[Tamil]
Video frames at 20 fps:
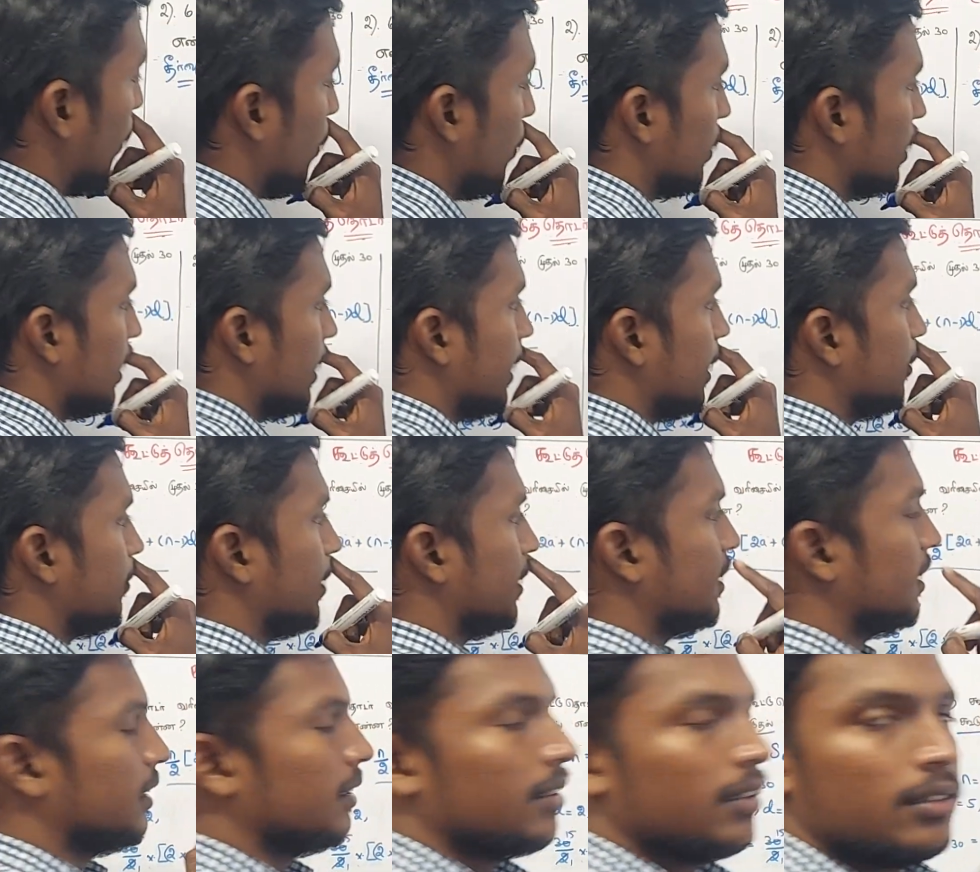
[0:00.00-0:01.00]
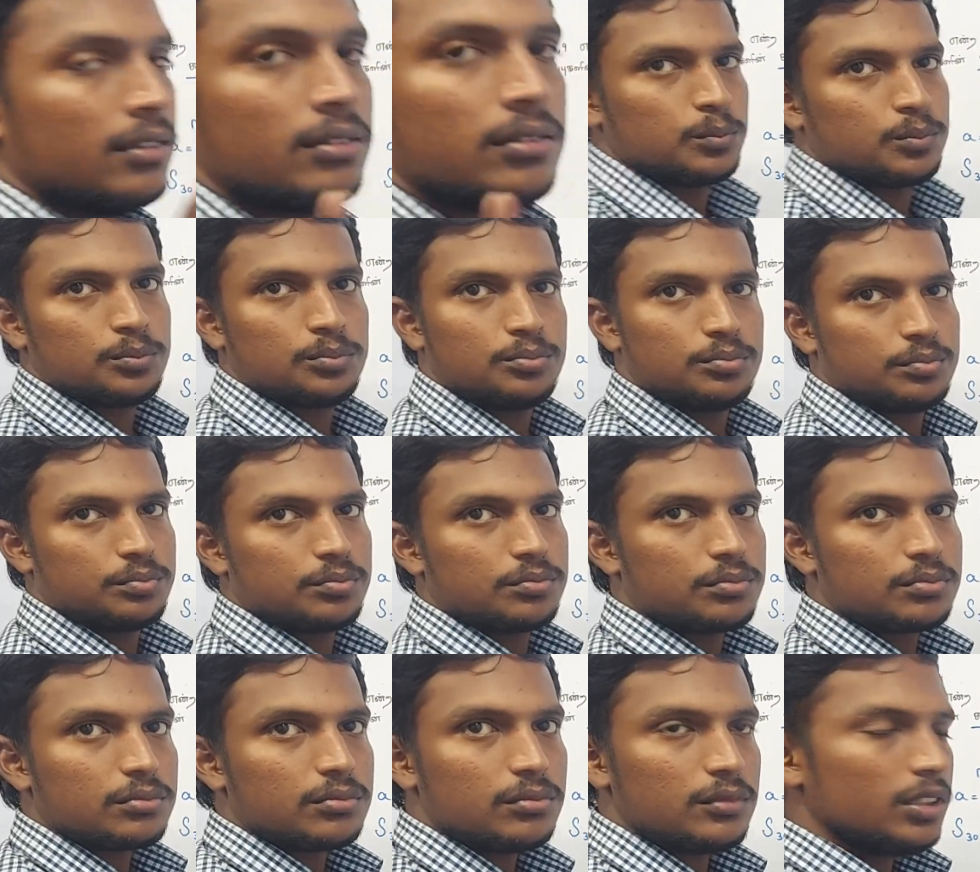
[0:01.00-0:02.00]
கூடுதல் என்னென்னு பார்த்தீங்கன்னா
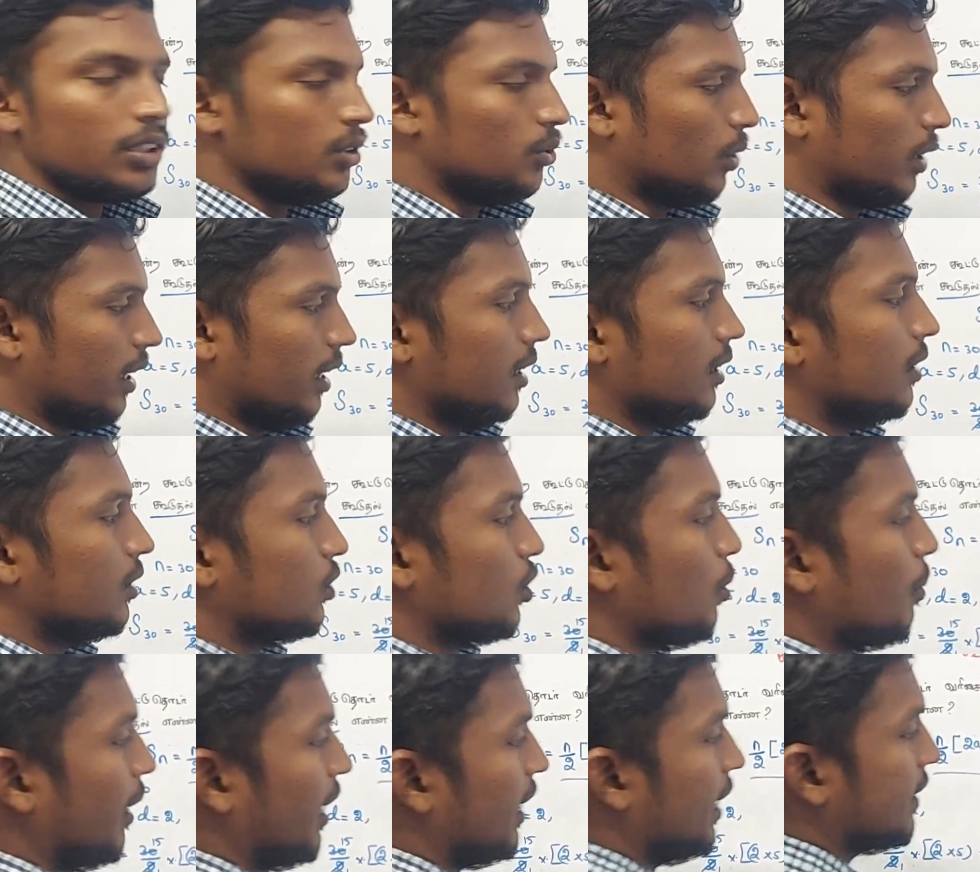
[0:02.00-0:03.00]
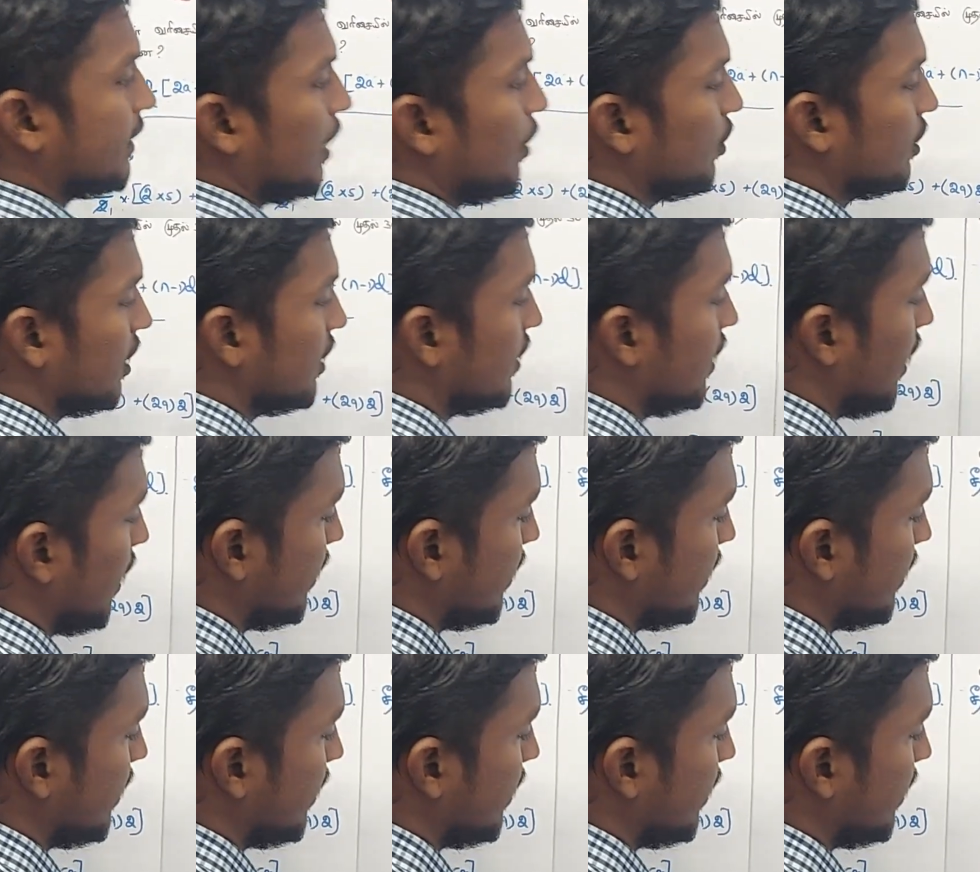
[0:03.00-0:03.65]
ஓகே ஸோ மைனஸ் எழுபத்தஞ்சு